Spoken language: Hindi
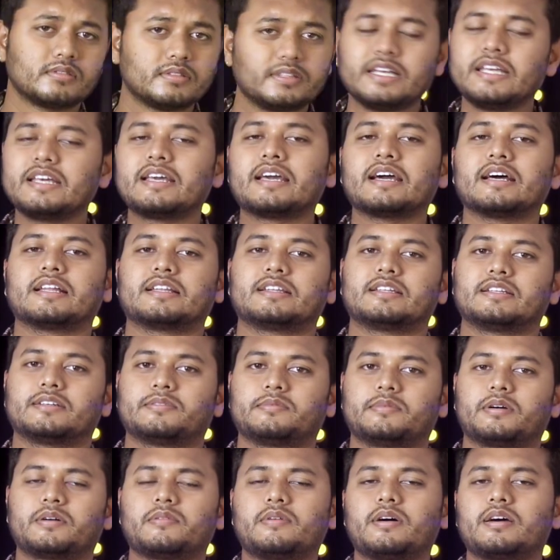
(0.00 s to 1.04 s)
नहीं कहते
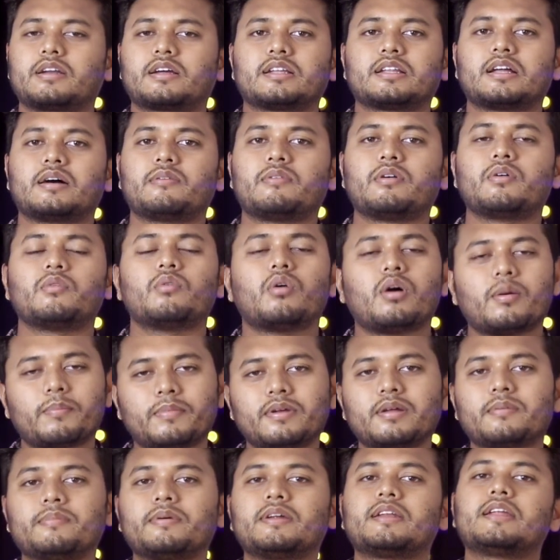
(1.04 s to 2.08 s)
हैं भगवान का दावा वो
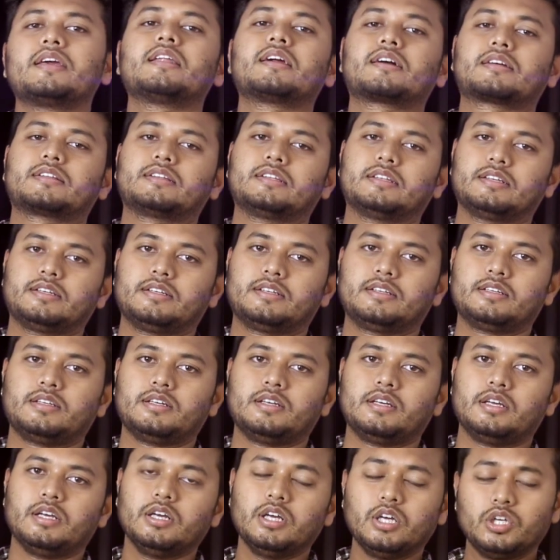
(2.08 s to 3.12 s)
अपने पे नहीं रखते
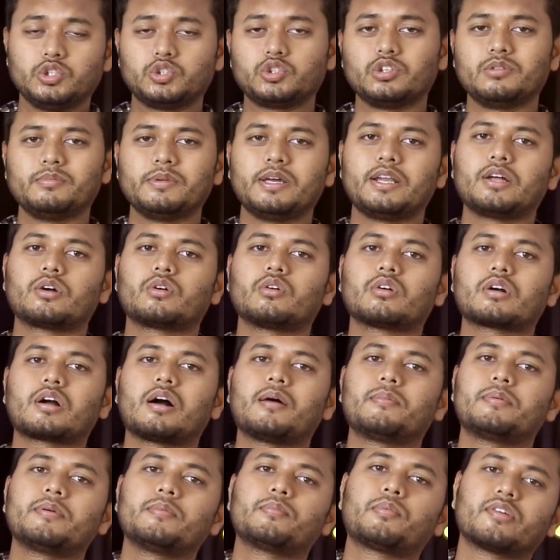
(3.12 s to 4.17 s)
हैं जो मेरे को
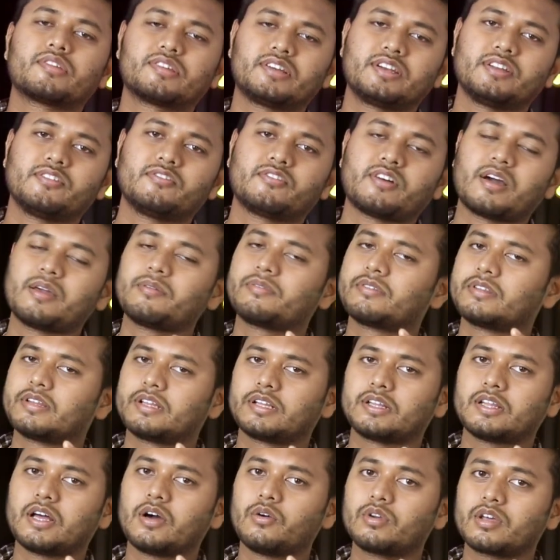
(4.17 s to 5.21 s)
काफ़ी पॉजिटिव वाइब्स
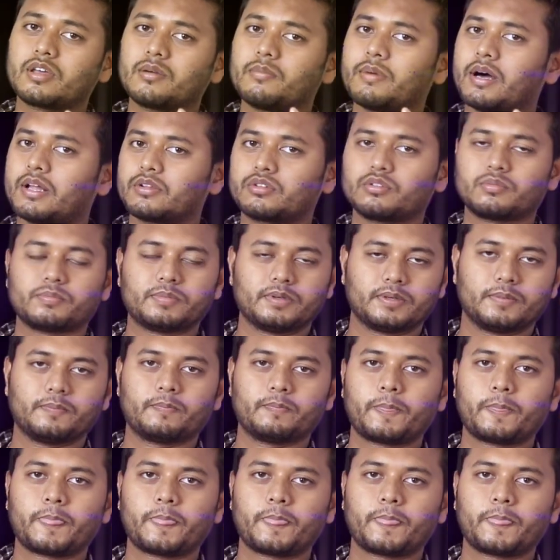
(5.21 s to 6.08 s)
देता है उनके बातों पे